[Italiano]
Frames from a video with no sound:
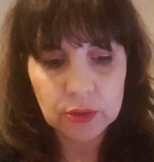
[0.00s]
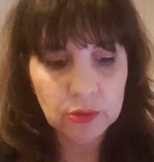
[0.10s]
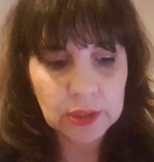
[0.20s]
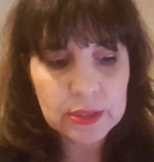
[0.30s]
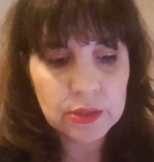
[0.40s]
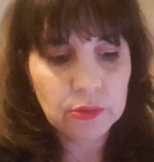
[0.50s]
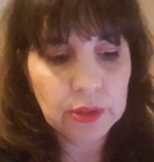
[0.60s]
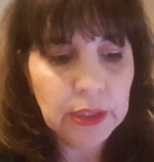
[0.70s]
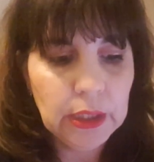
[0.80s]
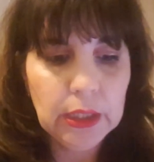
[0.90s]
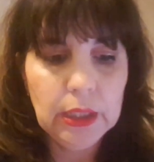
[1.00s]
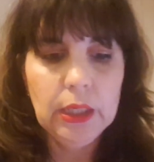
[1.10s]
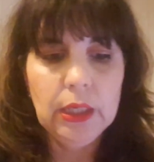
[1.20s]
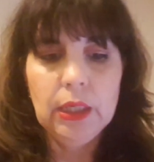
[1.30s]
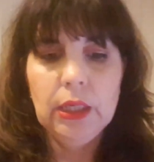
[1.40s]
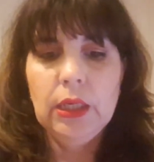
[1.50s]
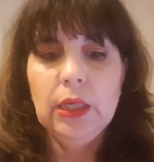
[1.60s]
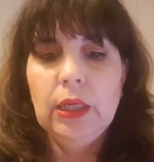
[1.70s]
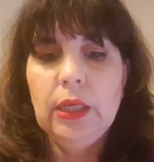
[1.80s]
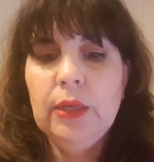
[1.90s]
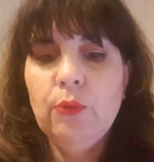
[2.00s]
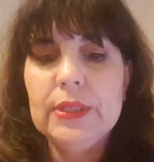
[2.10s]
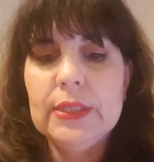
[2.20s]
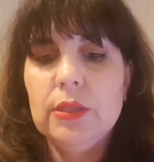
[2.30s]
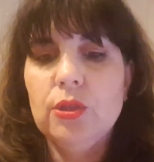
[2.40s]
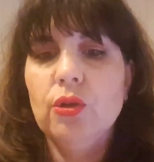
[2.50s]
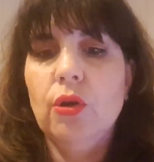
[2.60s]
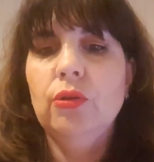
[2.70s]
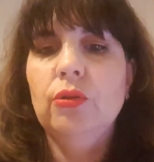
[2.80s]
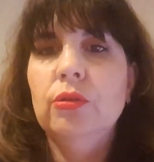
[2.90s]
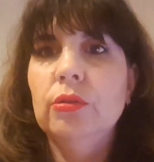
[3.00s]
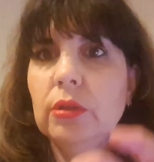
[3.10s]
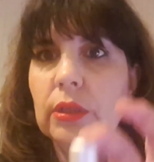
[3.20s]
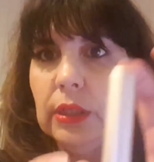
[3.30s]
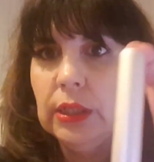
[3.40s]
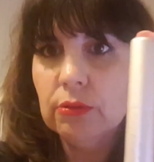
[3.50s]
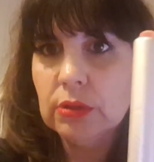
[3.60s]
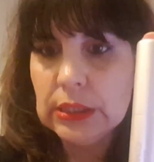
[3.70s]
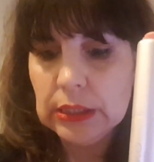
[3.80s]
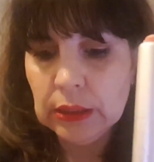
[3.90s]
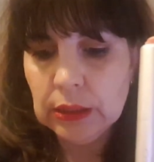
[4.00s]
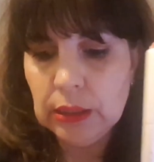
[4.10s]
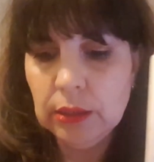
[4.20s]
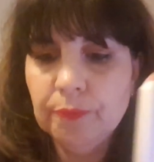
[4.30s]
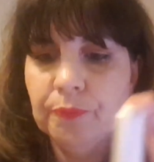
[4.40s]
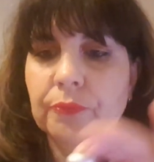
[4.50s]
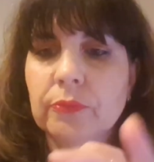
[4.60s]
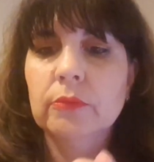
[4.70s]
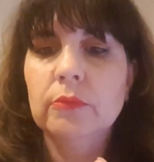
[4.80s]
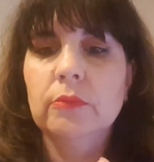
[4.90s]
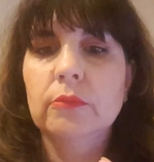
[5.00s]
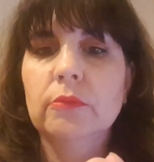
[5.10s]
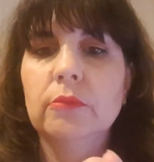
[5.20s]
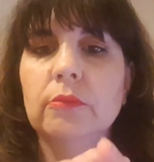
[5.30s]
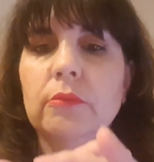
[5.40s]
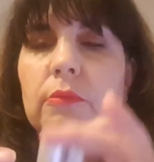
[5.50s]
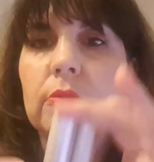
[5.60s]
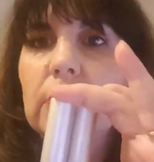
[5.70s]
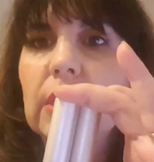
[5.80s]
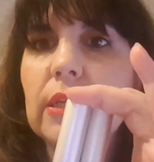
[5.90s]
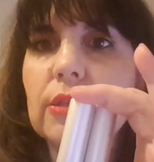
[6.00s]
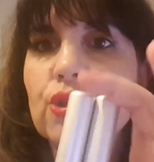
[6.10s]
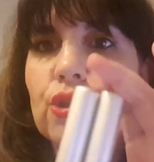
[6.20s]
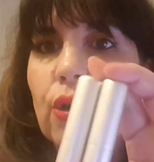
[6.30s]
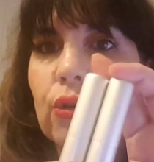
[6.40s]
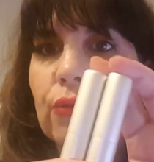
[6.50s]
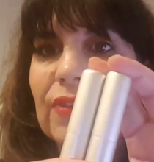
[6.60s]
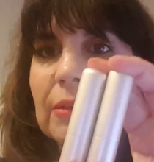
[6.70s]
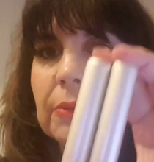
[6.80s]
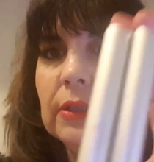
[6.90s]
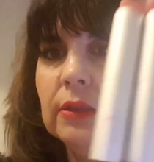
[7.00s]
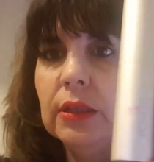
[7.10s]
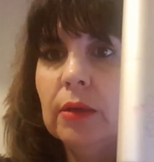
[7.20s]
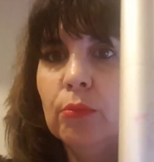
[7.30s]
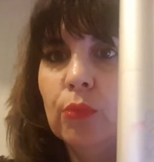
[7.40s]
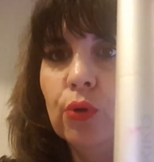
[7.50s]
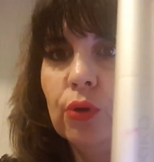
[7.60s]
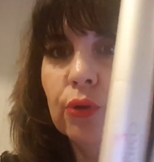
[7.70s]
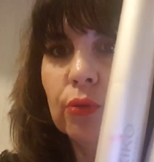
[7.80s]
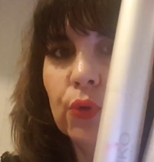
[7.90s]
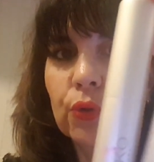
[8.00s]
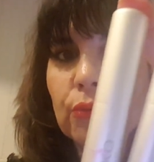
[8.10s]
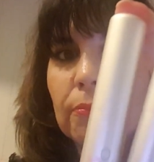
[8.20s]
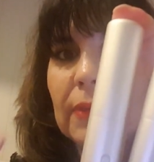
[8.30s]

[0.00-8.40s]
le colorazioni e questi sono i rossetti che sono veramente molto molto